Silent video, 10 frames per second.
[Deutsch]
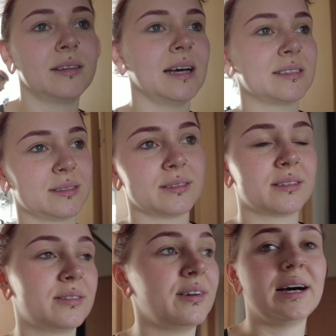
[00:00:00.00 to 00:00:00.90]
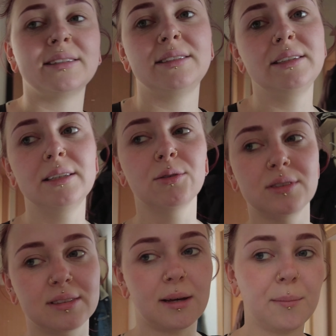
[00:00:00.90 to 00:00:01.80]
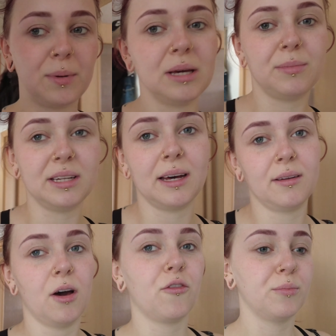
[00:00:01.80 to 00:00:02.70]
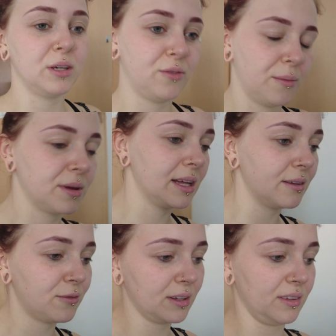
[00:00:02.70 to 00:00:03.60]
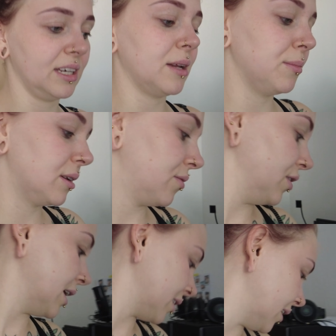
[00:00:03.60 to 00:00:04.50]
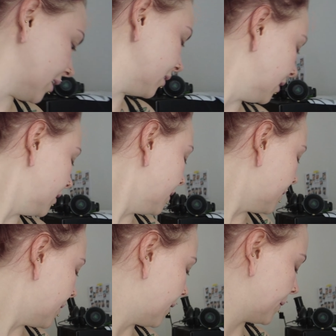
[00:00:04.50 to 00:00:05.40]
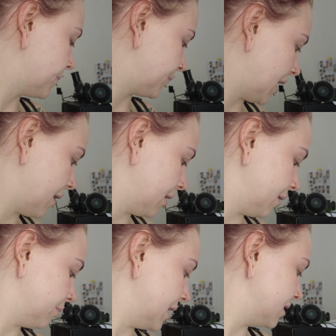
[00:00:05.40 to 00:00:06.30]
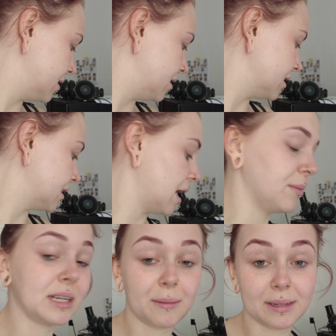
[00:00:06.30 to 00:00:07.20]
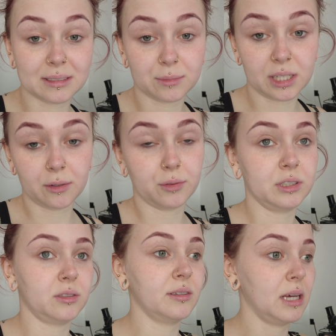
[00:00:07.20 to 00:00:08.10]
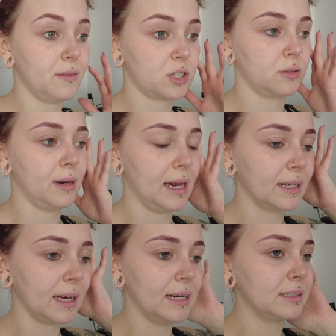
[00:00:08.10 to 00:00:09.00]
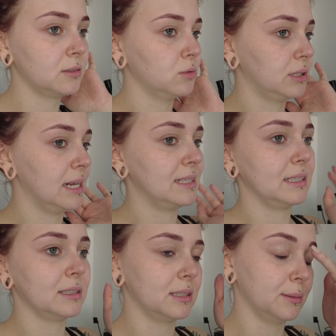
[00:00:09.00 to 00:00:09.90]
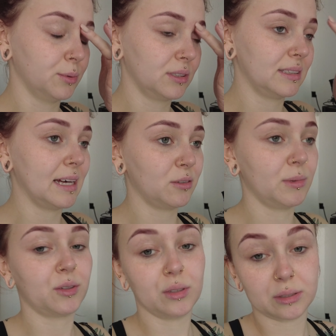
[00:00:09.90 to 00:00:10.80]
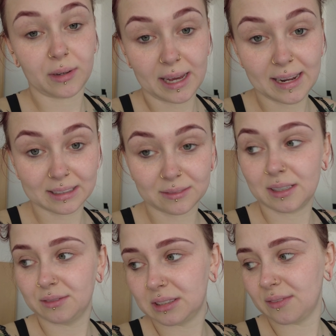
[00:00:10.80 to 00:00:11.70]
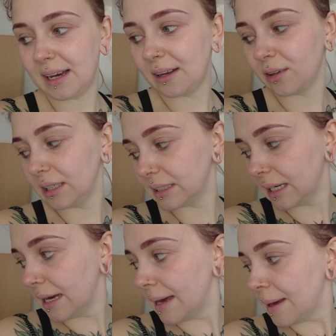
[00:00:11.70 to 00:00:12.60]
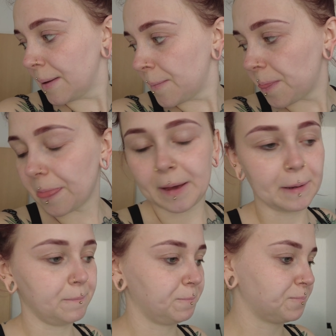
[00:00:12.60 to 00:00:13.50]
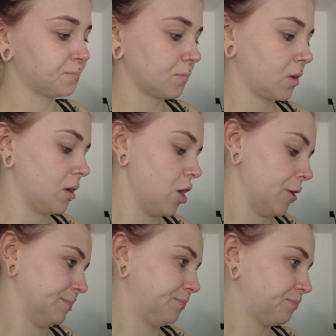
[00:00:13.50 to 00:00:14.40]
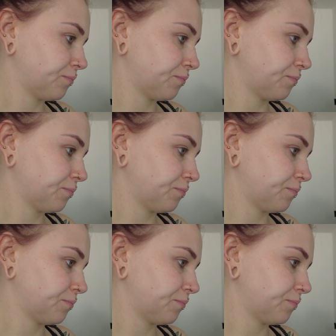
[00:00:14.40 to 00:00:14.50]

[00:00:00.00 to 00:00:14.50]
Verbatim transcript: dass quasi unser Baby dann auf mich familienversichert mit werden kann. Ähm, da meinte die Dame damals am Telefon, ich soll das einfach schon mal einreichen und halt die Geburtsdatum natürlich freilassen, weil wissen wir ja noch nicht. Ähm, ja.